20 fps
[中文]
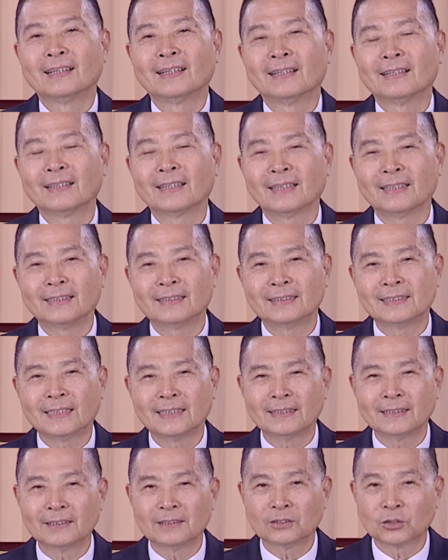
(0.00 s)
那一切
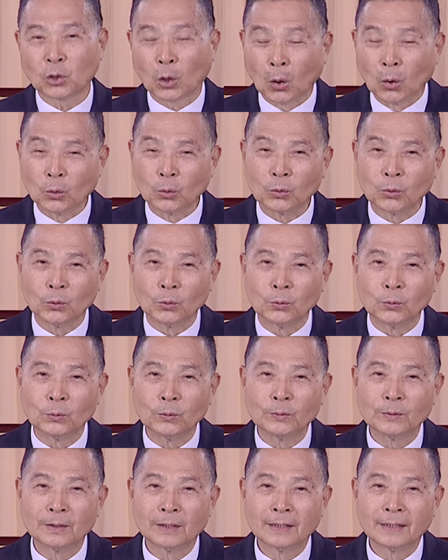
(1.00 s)
的痛
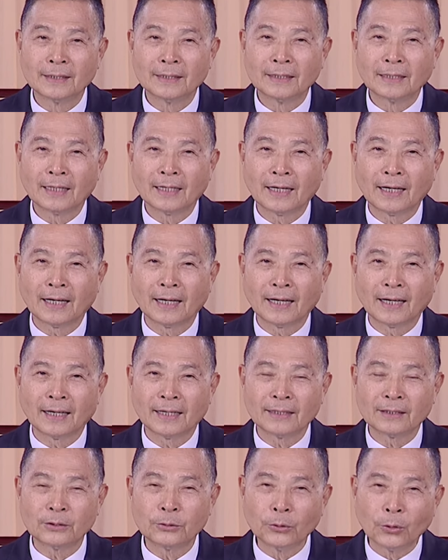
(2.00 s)
苦。
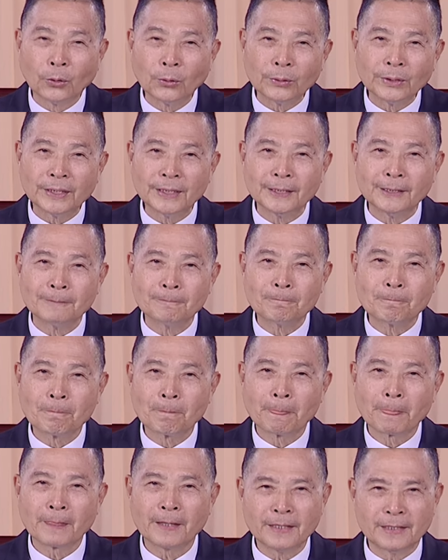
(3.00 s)
啊，忧郁
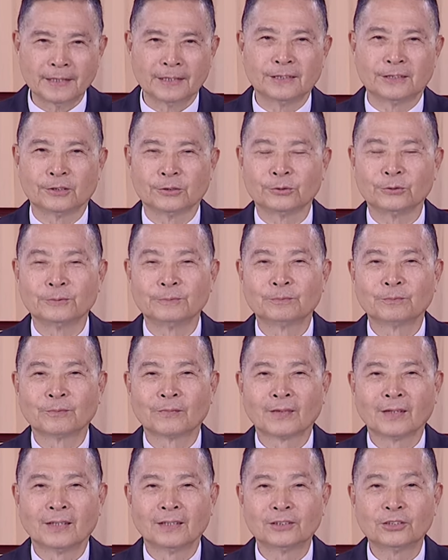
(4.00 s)
一直
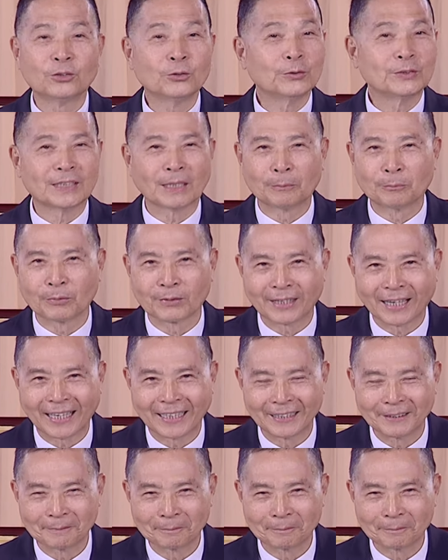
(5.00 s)
就是想不开，